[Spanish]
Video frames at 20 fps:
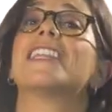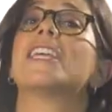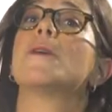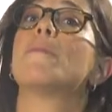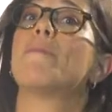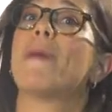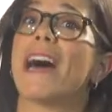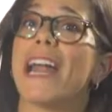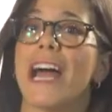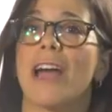se
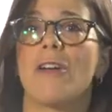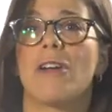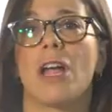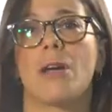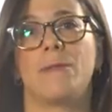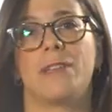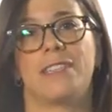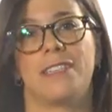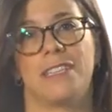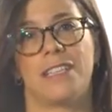dispararon
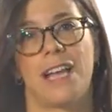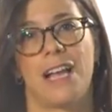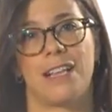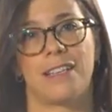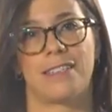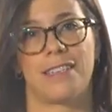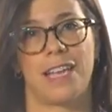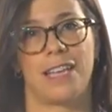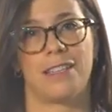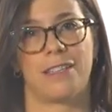las visitas
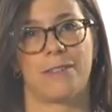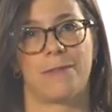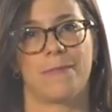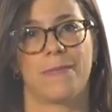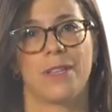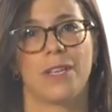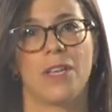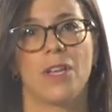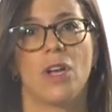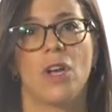al site.
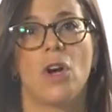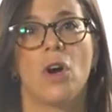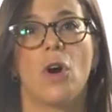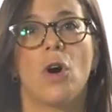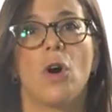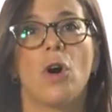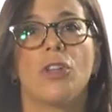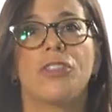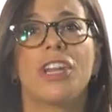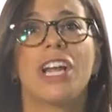
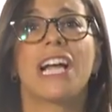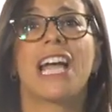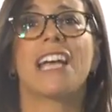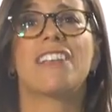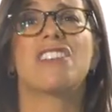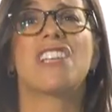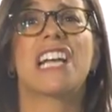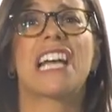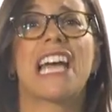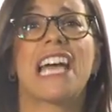Otra
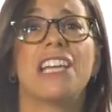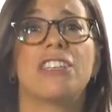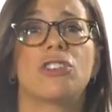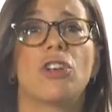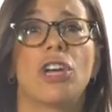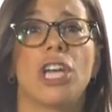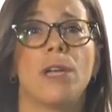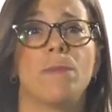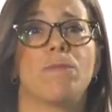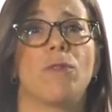cosa que
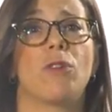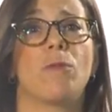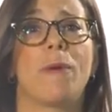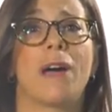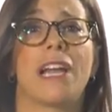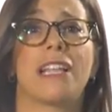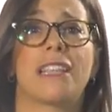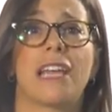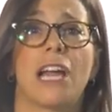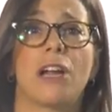hizo Hitmonk
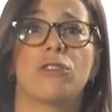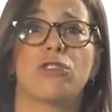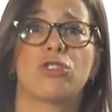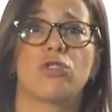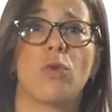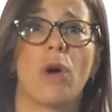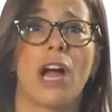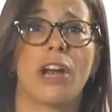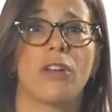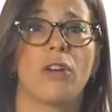para atraer
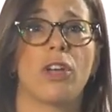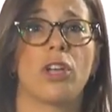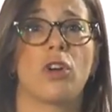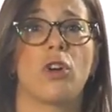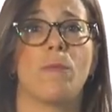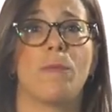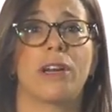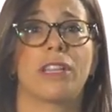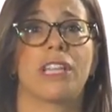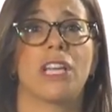usuarios y
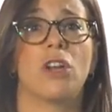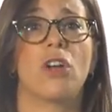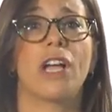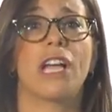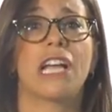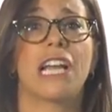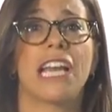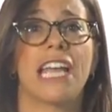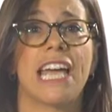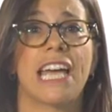convertirlos
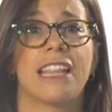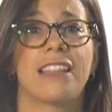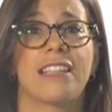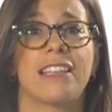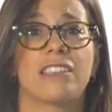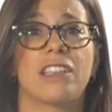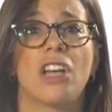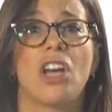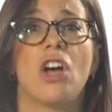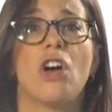en
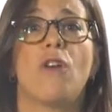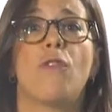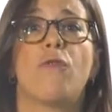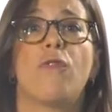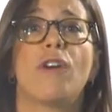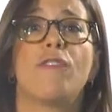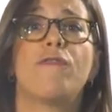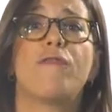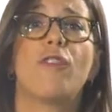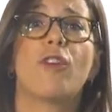clientes
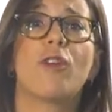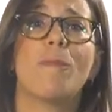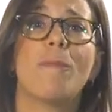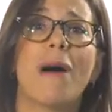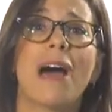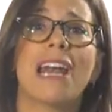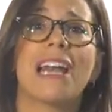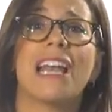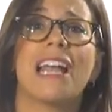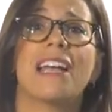fue
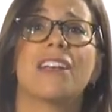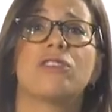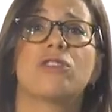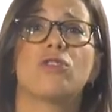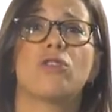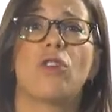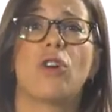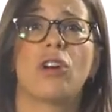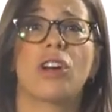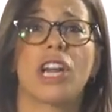informarles en
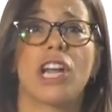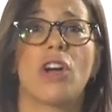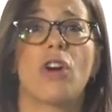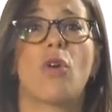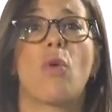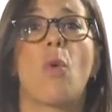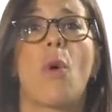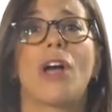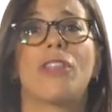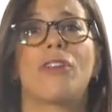su correo
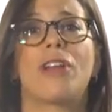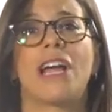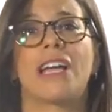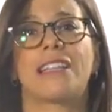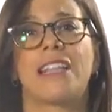cuando